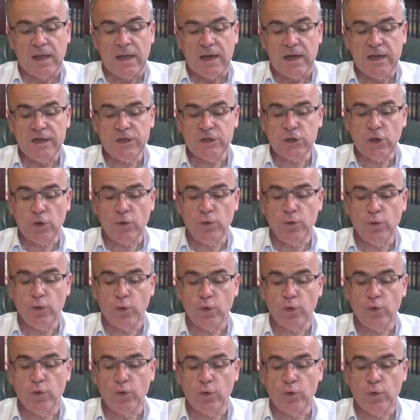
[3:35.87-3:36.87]
Les gens
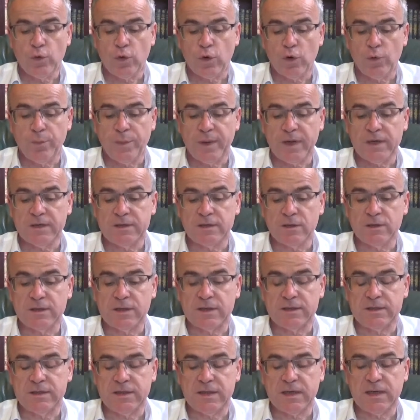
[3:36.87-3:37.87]
heureux représentent
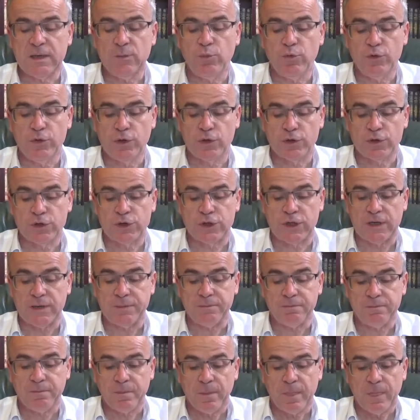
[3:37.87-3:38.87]
un terrible
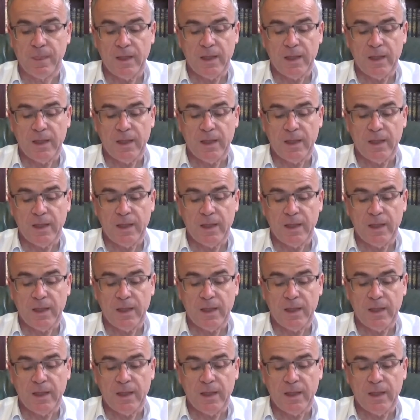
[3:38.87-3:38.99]
danger.